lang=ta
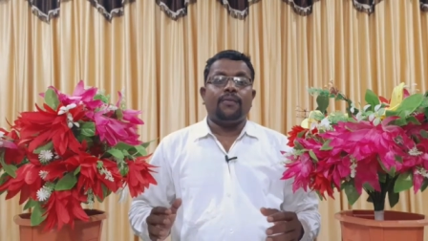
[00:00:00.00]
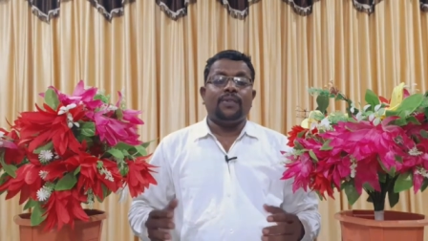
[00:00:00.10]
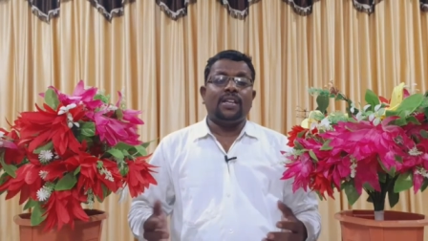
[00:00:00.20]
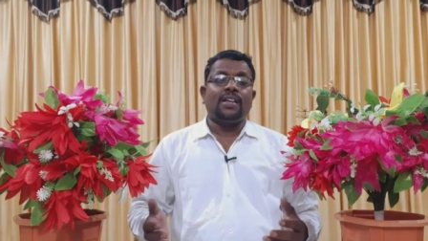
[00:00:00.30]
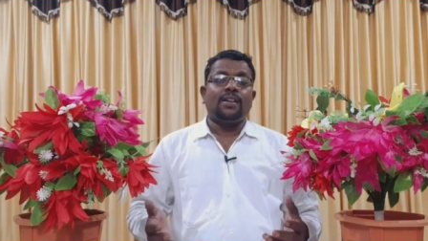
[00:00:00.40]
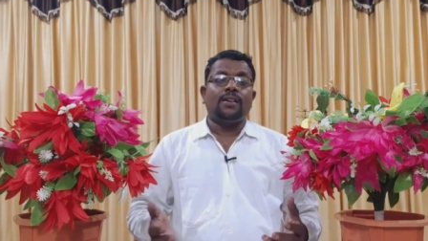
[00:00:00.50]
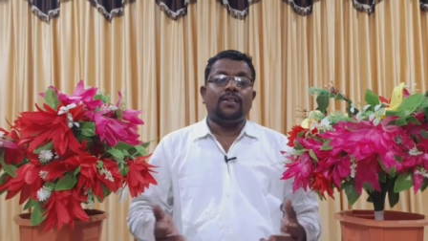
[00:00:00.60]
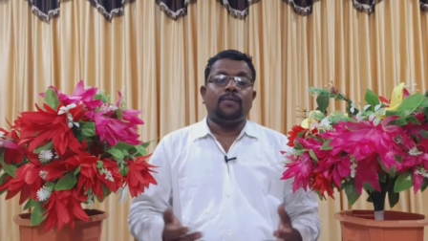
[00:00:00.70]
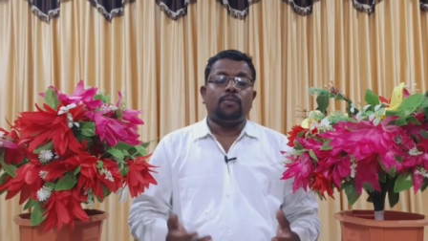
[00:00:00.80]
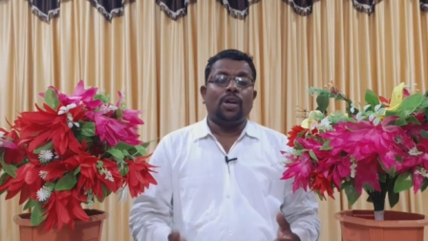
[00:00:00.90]
விதைகள்
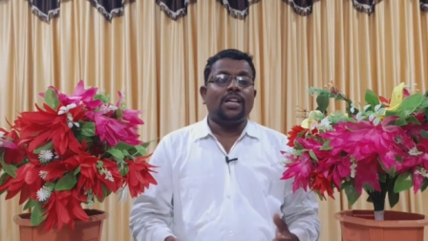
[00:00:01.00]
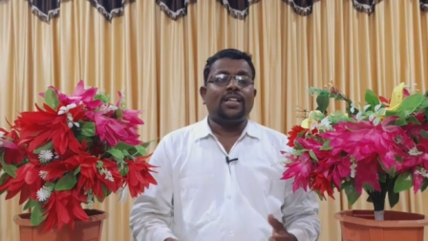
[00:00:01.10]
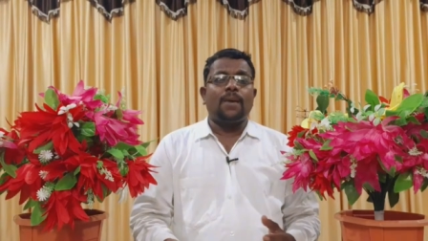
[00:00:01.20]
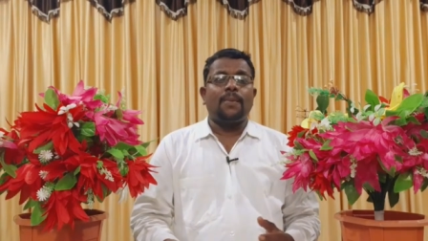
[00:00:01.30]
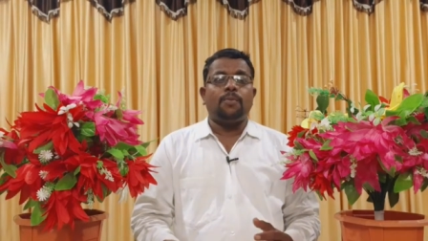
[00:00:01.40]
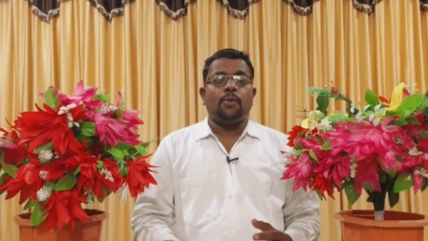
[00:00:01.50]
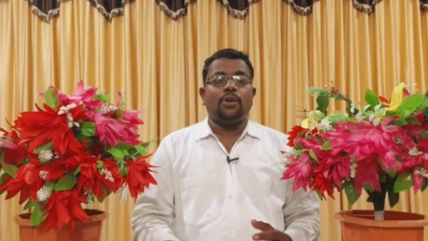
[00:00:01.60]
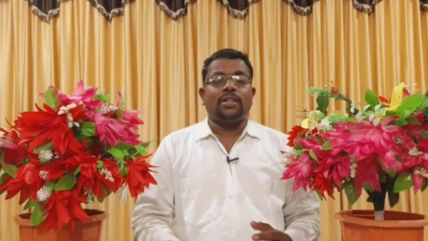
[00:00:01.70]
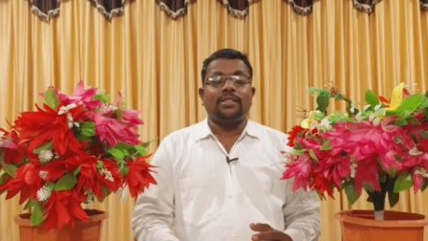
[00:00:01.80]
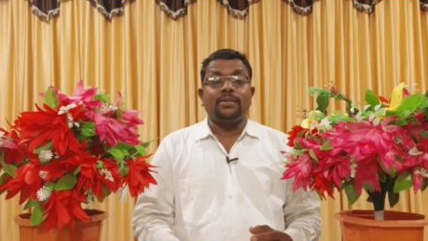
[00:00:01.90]
முளைக்காமல்
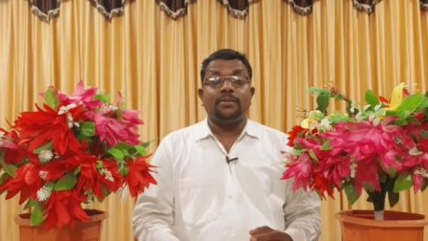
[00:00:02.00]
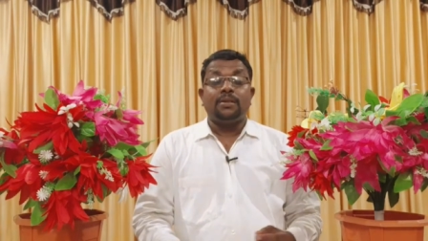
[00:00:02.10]
போகிறது